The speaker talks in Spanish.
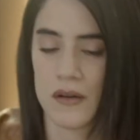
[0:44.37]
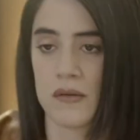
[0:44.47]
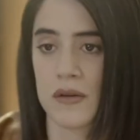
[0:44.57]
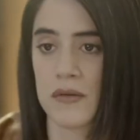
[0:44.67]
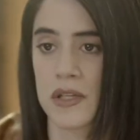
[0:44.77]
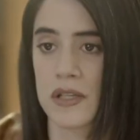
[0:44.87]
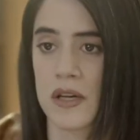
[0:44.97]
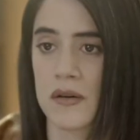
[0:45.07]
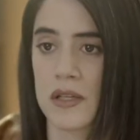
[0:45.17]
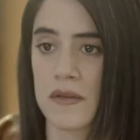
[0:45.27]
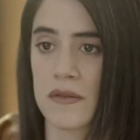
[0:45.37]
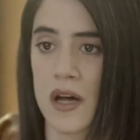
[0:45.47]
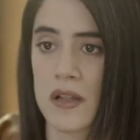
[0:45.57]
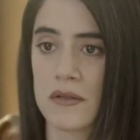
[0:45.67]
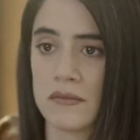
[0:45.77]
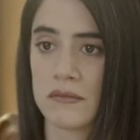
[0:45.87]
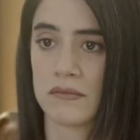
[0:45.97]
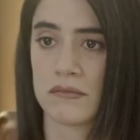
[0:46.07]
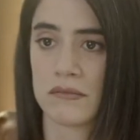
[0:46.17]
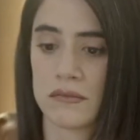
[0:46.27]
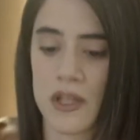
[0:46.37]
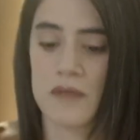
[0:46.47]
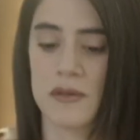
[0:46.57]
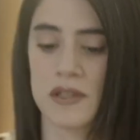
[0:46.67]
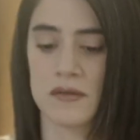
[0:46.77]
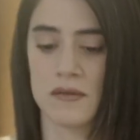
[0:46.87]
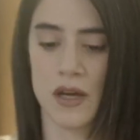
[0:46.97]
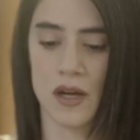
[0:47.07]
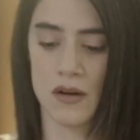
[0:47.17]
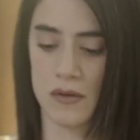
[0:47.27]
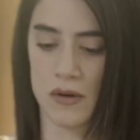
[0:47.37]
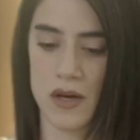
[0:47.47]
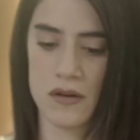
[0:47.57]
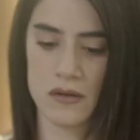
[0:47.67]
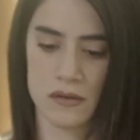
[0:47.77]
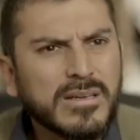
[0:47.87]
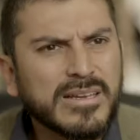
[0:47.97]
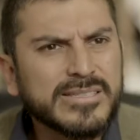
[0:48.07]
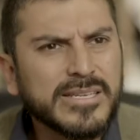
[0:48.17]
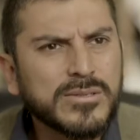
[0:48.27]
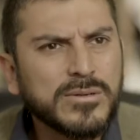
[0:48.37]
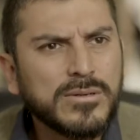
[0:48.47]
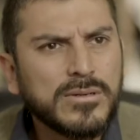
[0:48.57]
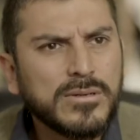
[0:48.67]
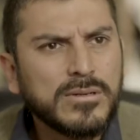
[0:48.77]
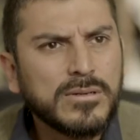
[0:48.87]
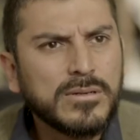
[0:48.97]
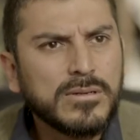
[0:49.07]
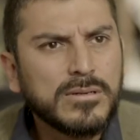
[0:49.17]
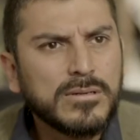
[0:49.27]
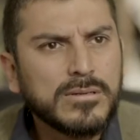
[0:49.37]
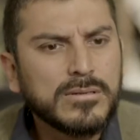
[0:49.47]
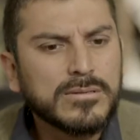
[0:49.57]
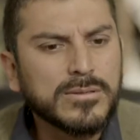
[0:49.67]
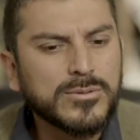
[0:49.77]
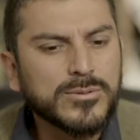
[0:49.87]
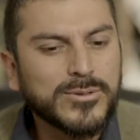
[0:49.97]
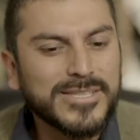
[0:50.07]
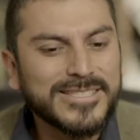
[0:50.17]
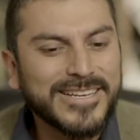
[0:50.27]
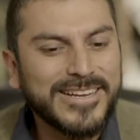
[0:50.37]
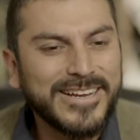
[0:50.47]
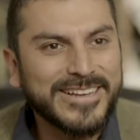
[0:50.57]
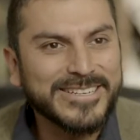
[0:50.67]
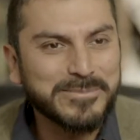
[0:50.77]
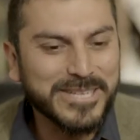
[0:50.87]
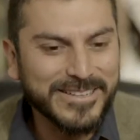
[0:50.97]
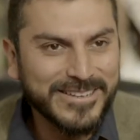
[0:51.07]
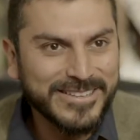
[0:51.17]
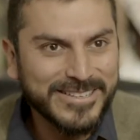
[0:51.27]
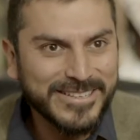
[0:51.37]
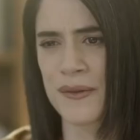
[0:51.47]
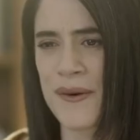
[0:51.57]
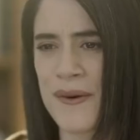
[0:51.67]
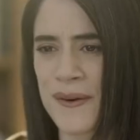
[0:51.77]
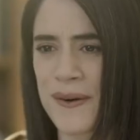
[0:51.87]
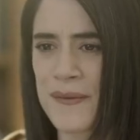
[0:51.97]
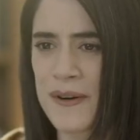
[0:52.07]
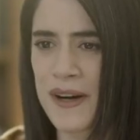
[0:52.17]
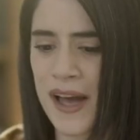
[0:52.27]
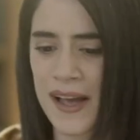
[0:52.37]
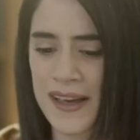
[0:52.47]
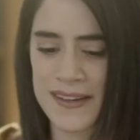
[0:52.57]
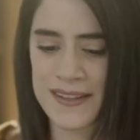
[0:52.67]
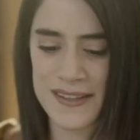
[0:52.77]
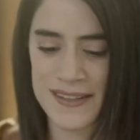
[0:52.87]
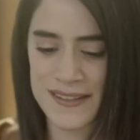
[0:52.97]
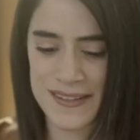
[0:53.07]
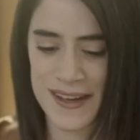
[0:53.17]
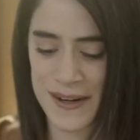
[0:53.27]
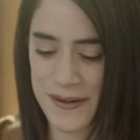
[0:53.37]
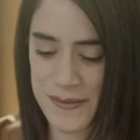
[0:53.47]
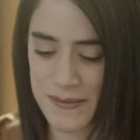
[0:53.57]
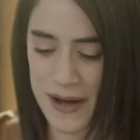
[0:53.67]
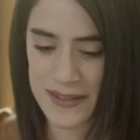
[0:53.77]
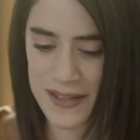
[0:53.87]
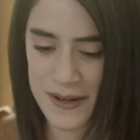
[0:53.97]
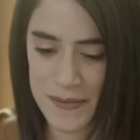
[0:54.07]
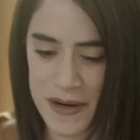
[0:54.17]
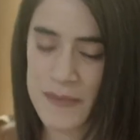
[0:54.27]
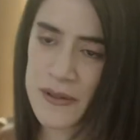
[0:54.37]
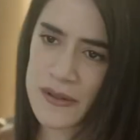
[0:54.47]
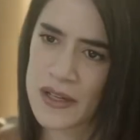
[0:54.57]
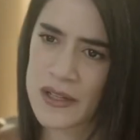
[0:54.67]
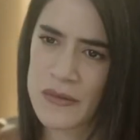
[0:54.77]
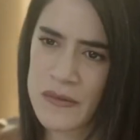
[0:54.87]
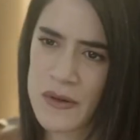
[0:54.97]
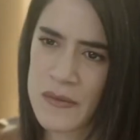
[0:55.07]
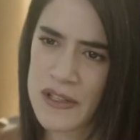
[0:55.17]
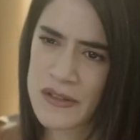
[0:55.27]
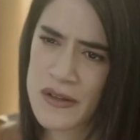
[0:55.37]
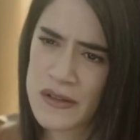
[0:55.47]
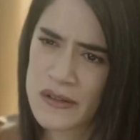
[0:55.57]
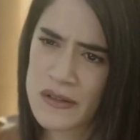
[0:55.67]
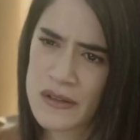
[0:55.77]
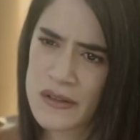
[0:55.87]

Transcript: Lo bueno es que estaba cifrado. Nada más, déjalo bloquear. ¿Qué es eso? Son tus cosas de hackers, ¿verdad? No, ¿cómo hackers? Es algo básico para proteger tu información.